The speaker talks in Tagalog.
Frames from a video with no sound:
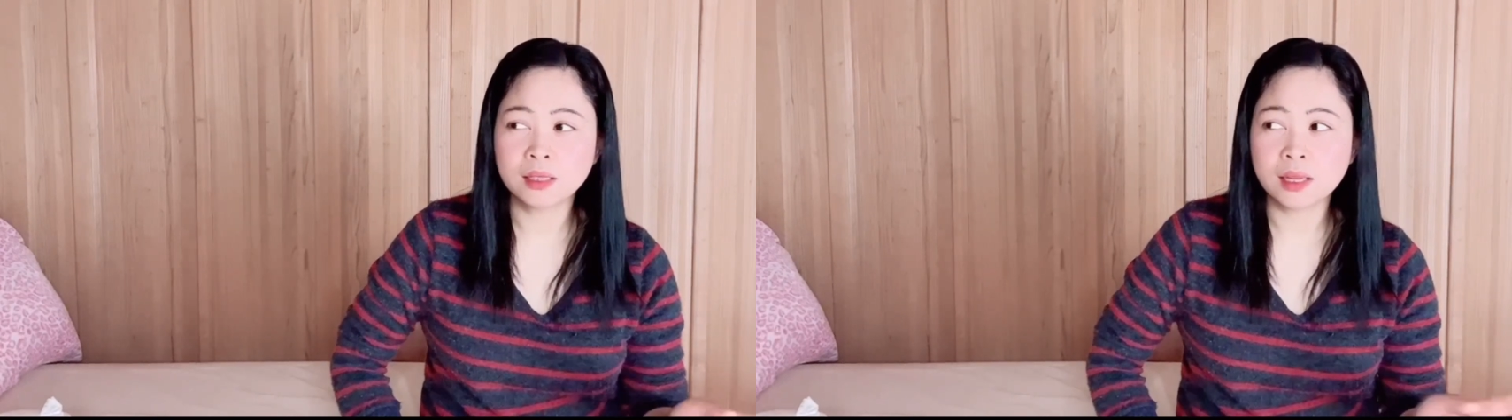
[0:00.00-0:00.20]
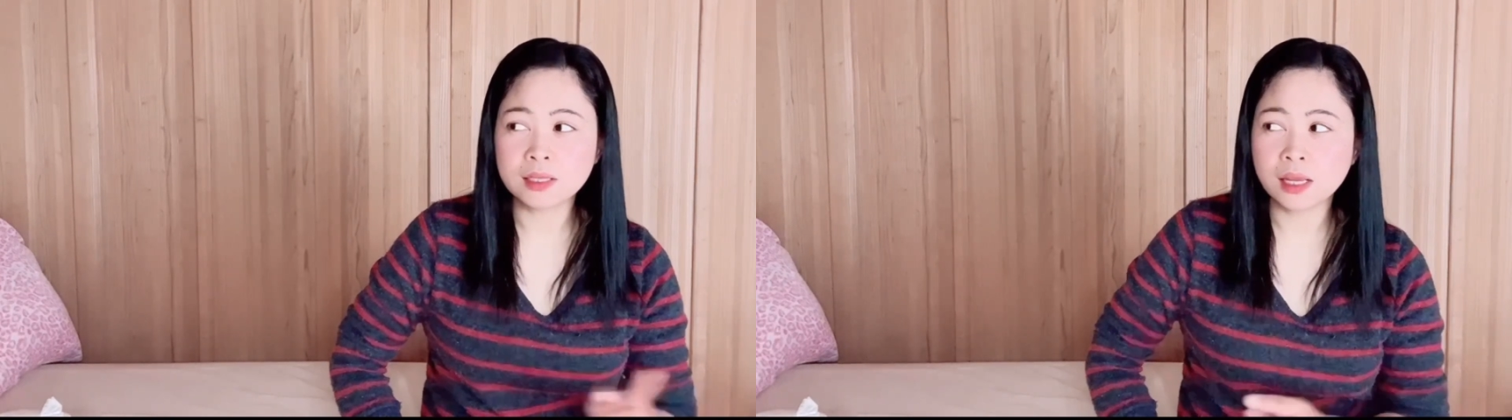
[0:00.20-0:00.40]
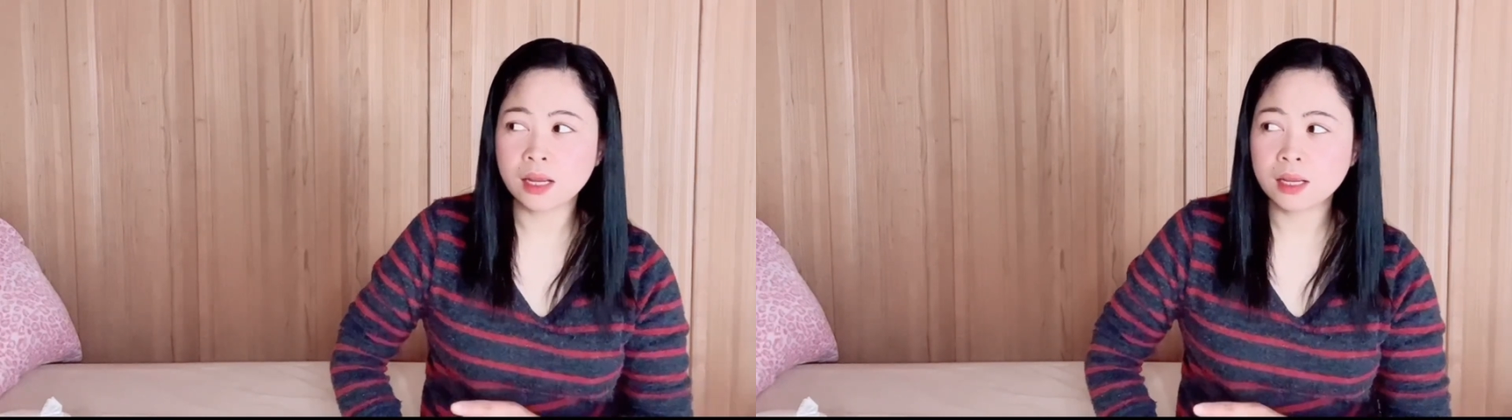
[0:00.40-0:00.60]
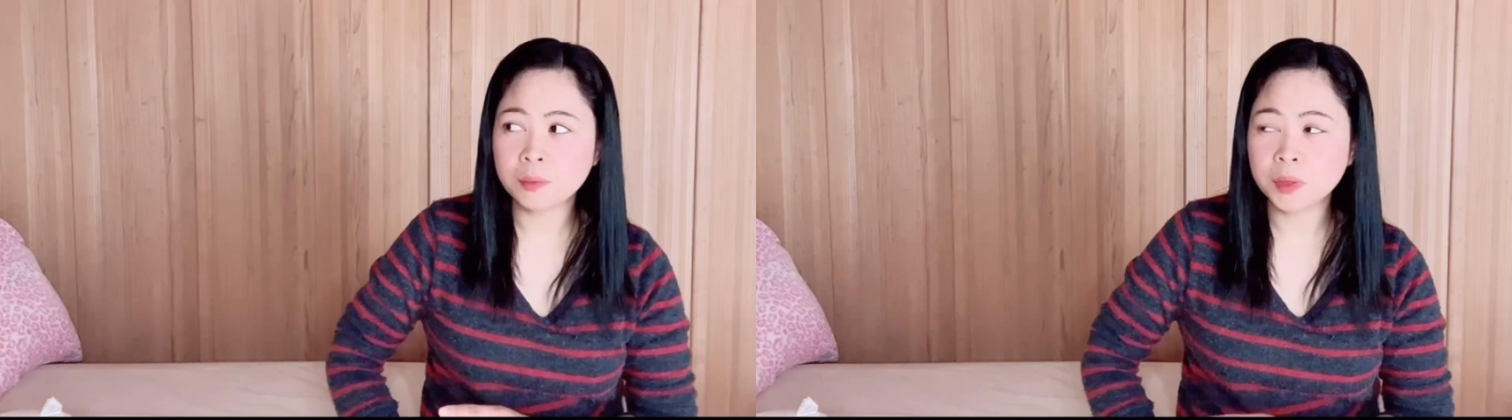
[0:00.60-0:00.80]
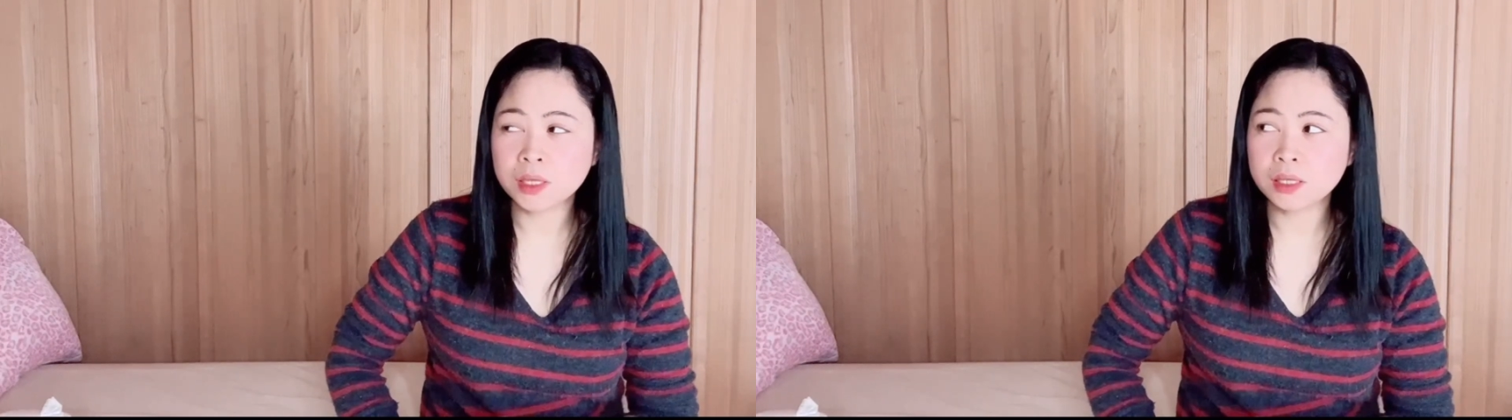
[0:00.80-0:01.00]
nasa
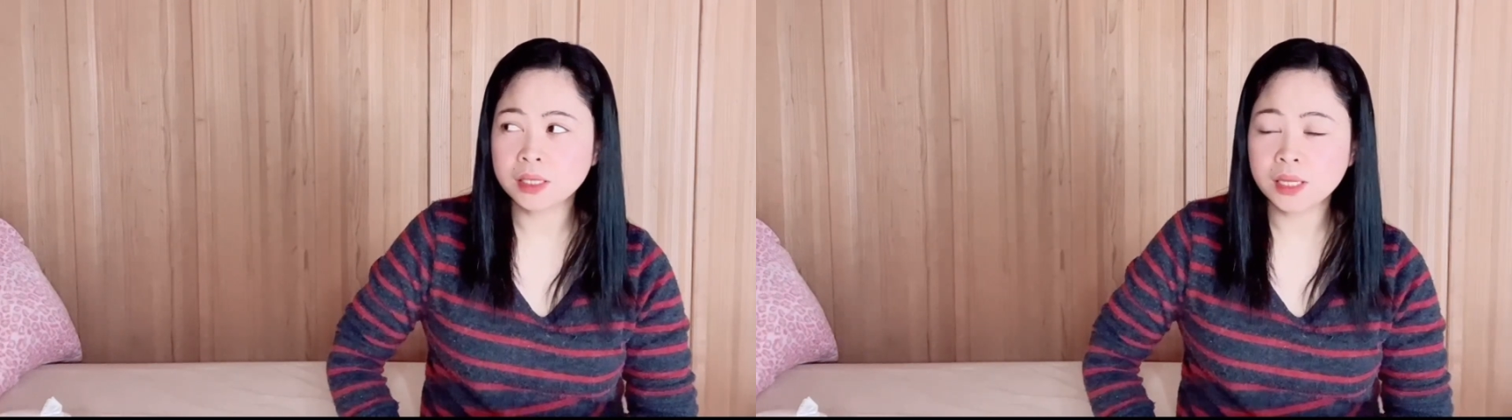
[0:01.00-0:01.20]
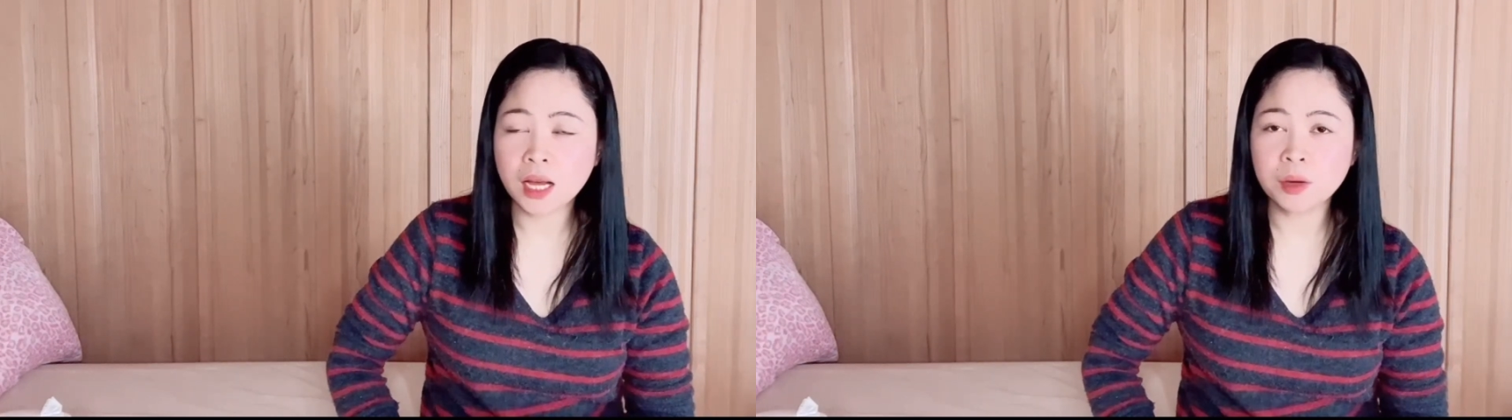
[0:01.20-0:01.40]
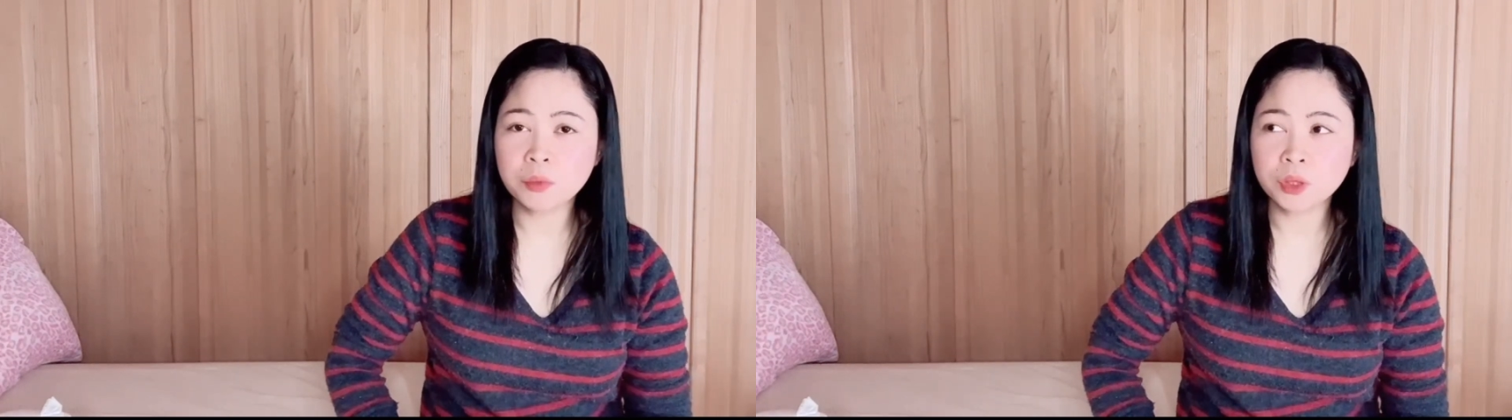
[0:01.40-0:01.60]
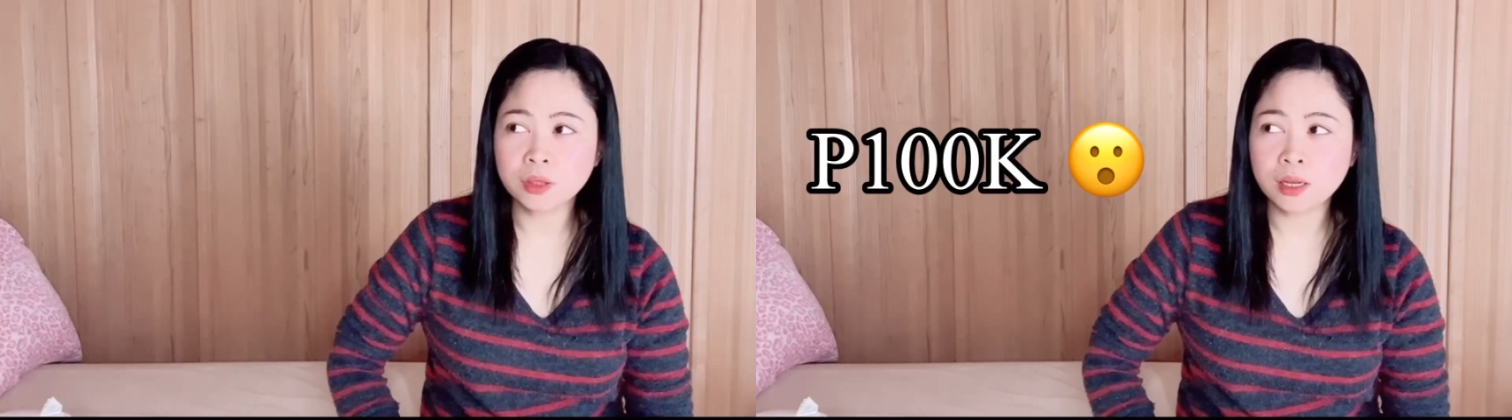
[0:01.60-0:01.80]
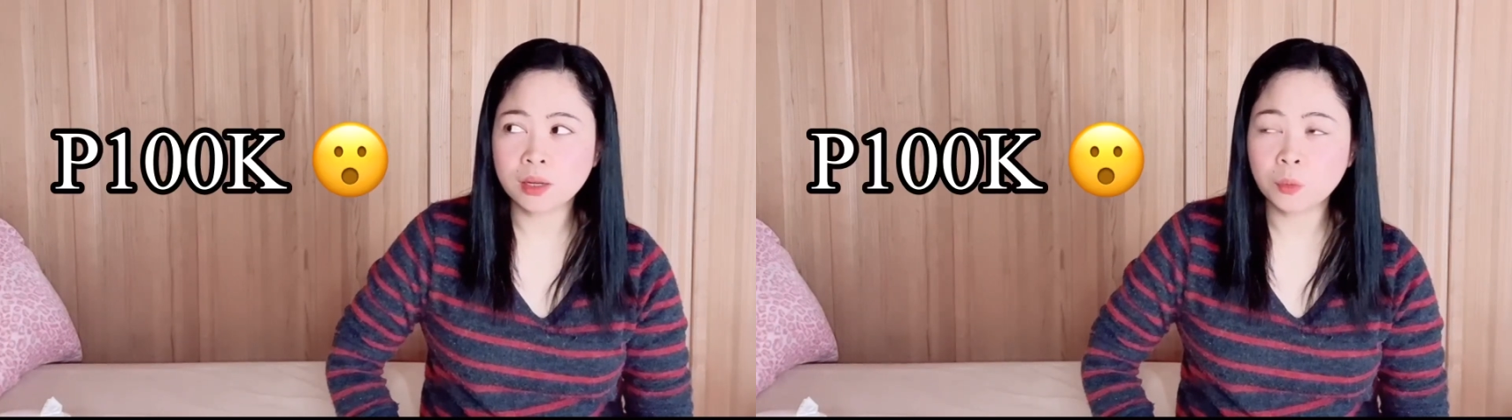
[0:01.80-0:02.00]
mga inaabot
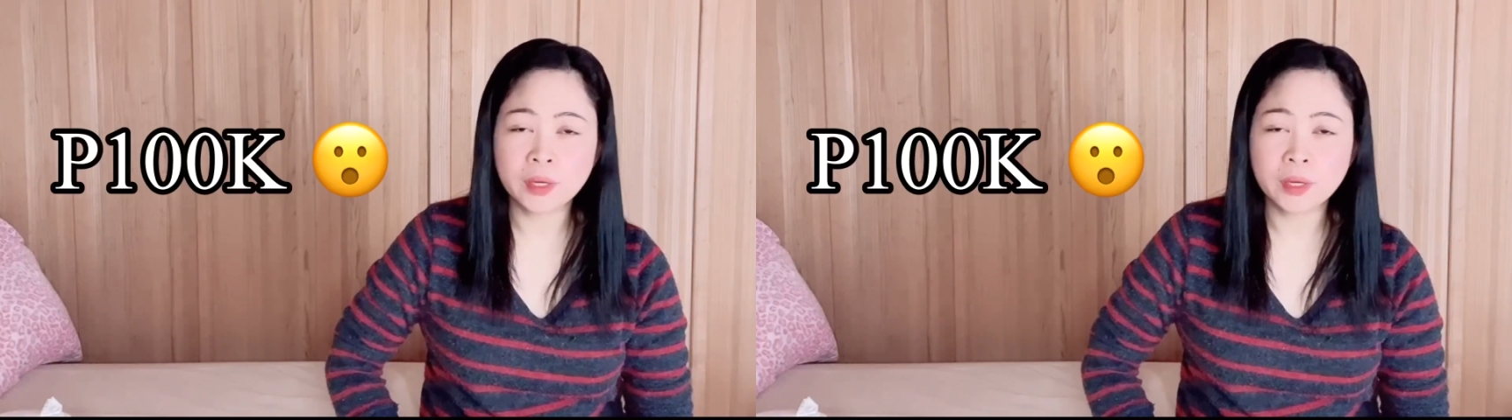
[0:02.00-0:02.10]
ng